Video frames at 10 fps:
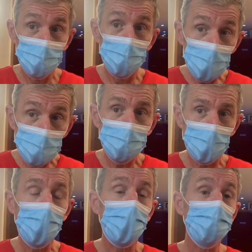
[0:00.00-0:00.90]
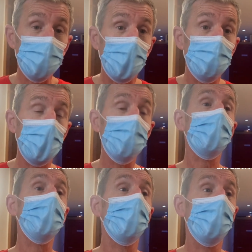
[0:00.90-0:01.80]
Oui, ça par contre on l'a bien
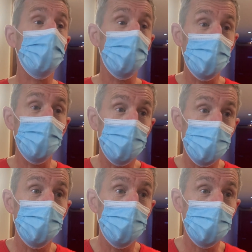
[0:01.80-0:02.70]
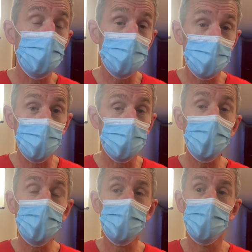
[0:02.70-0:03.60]
remarqué après le Covid. ça, c'était a été un
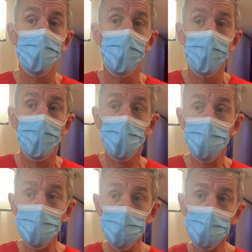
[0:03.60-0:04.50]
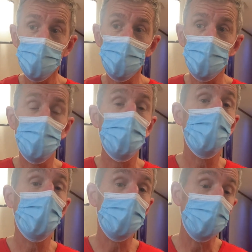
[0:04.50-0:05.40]
déclic. On voyait des gens qu'on ne voyait jamais
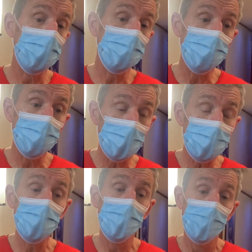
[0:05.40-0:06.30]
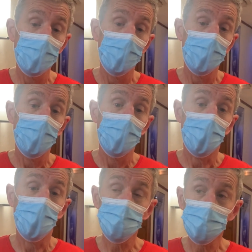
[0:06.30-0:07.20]
avant qui venaient de plus loin.
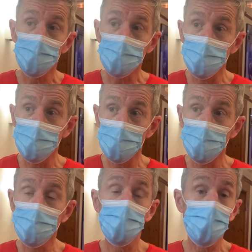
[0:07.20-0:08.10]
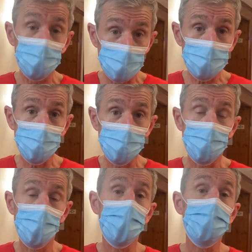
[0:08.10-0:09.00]
On sent qu'ils venaient de temps en temps,
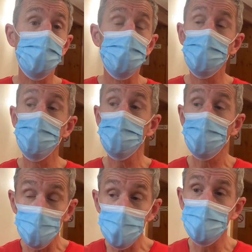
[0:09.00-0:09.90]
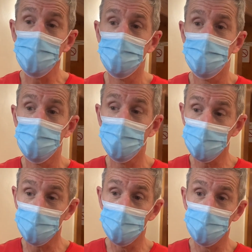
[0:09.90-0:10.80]
mais vraiment, ils viennent chez nous se faire plaisir.
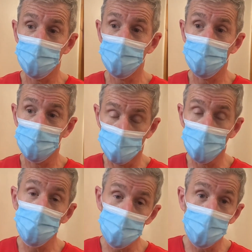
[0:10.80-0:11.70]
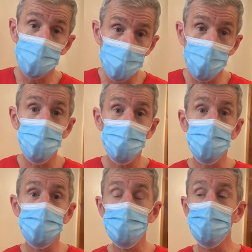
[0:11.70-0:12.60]
Donc, euh, pour nous, ça a été le point
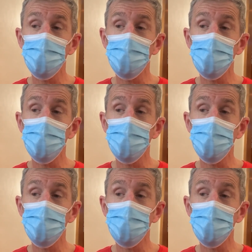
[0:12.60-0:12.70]
positif du